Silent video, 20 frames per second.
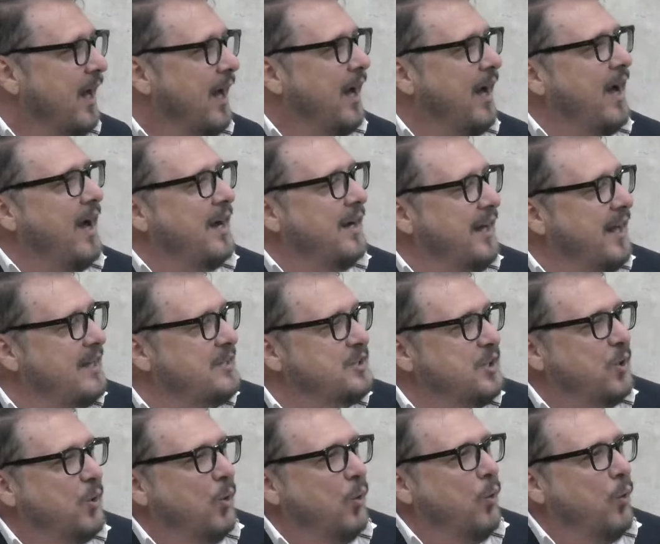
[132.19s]
além de
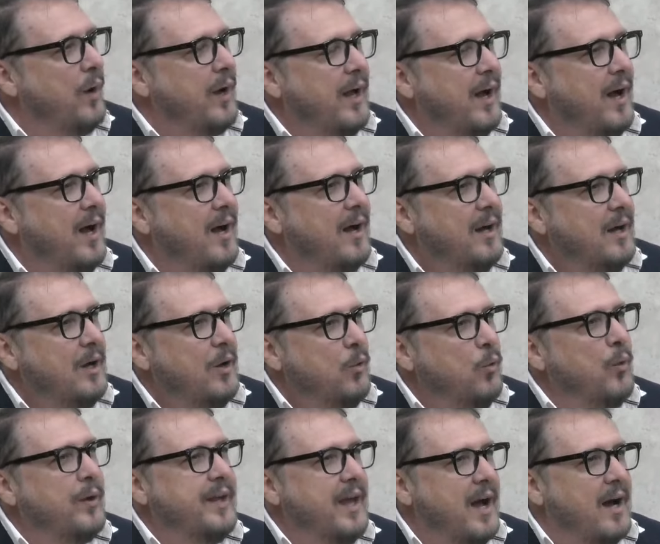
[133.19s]
colocar
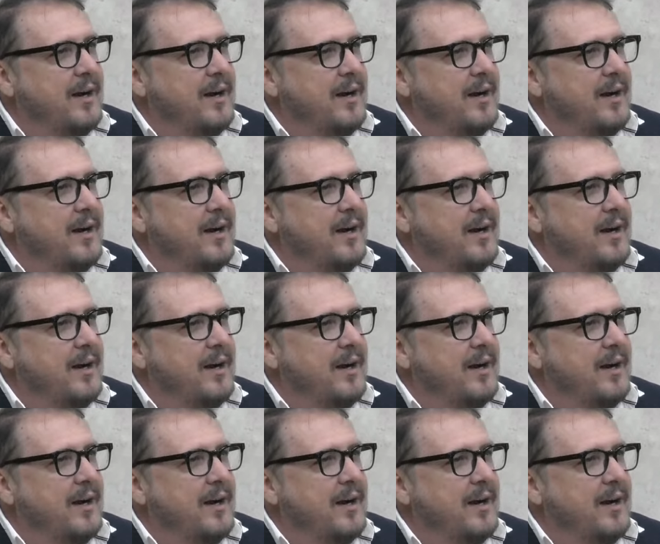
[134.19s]
o que